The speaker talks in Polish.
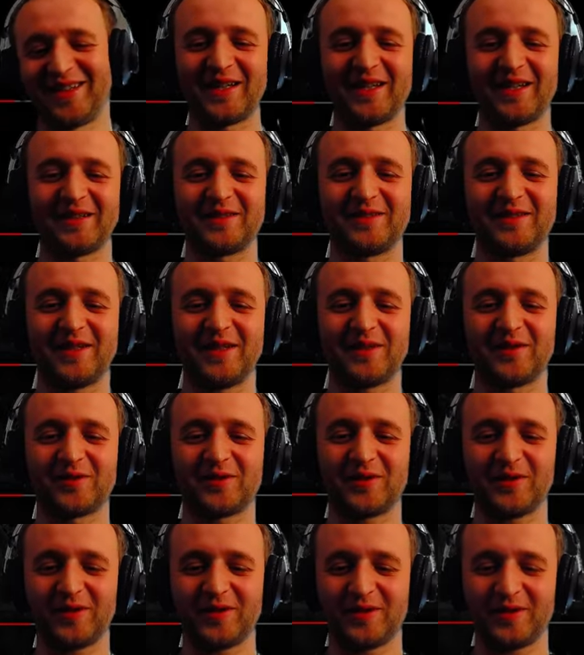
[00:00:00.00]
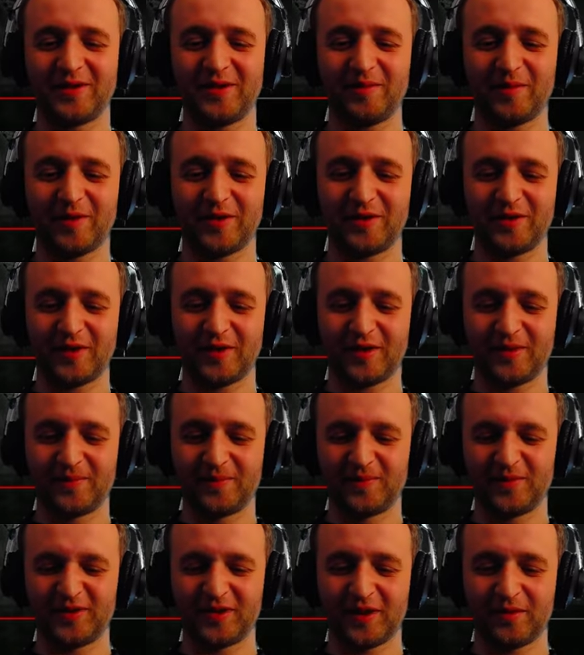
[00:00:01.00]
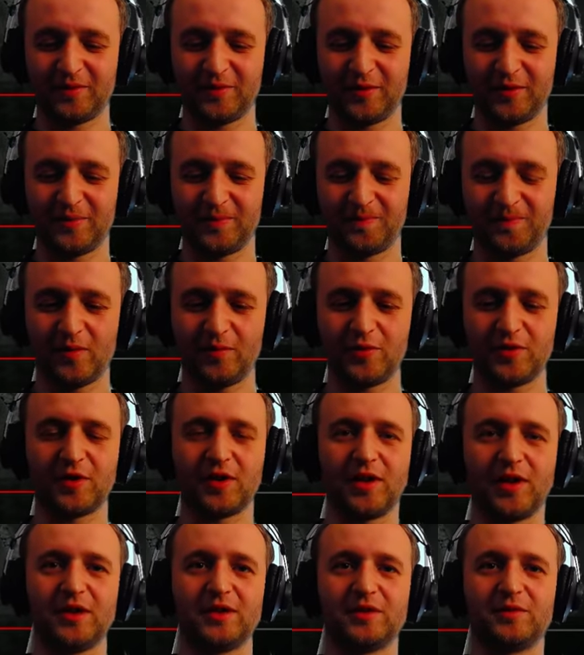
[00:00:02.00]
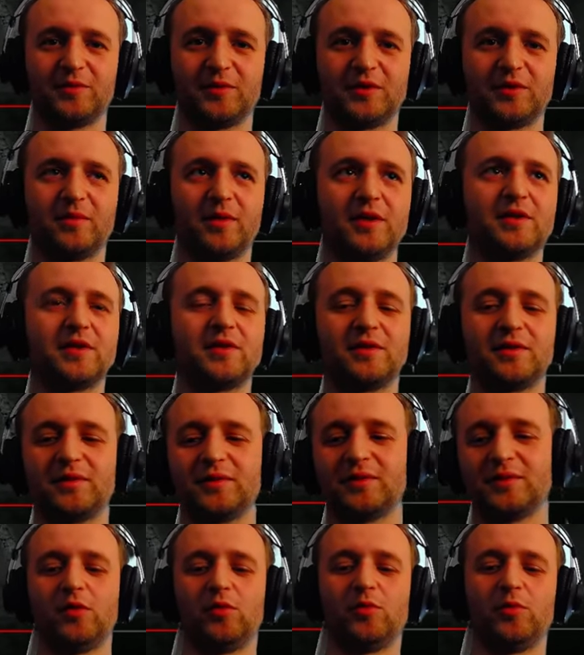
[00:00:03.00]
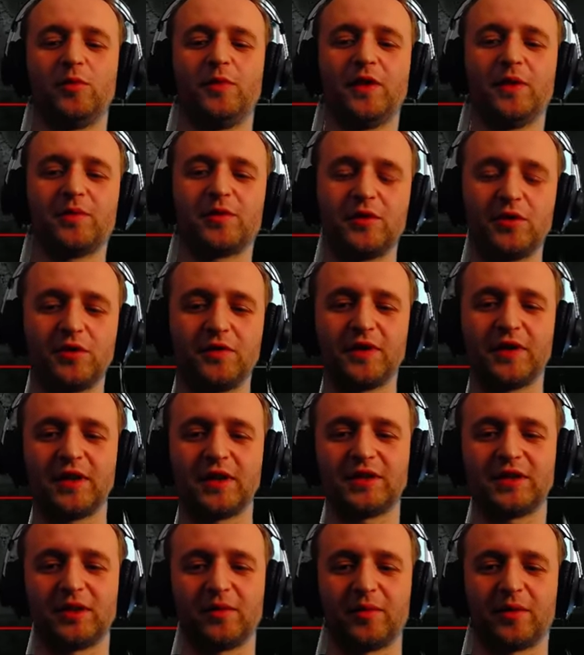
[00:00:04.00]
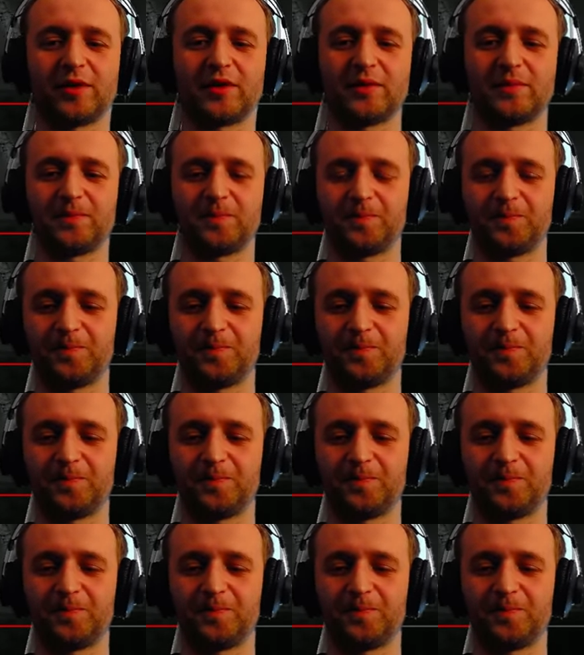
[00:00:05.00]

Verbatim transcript: tak jak Diego, szkoda, że nie ma Diego z nami. A może jest, może będzie. Ja mu mówiłem, że do 19 będę.